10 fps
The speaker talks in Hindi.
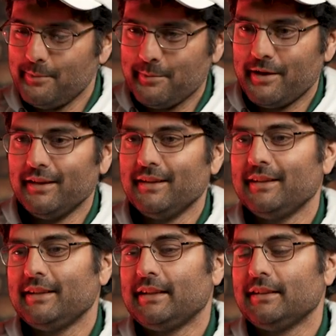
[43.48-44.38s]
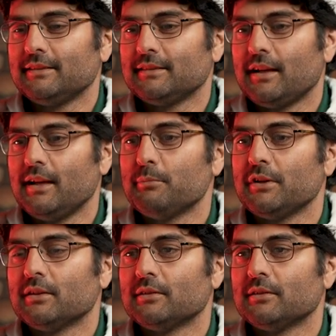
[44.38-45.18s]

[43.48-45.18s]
नाम इमाद है एंड आई एम